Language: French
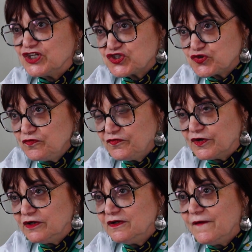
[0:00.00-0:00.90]
en les
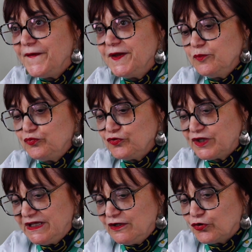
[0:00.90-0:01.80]
chauffant
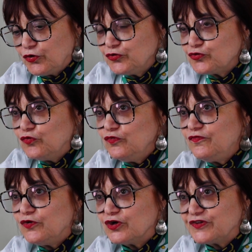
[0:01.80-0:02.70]
pour qu'ils
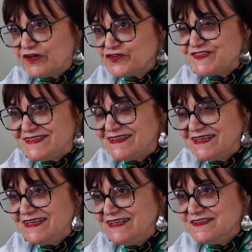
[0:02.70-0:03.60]
retrouvent leur
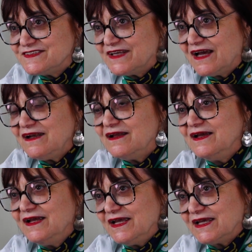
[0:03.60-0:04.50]
densité initiale
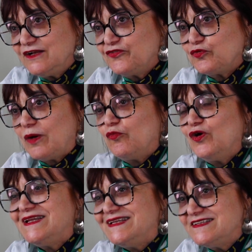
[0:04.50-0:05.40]
et qu'ils soient moins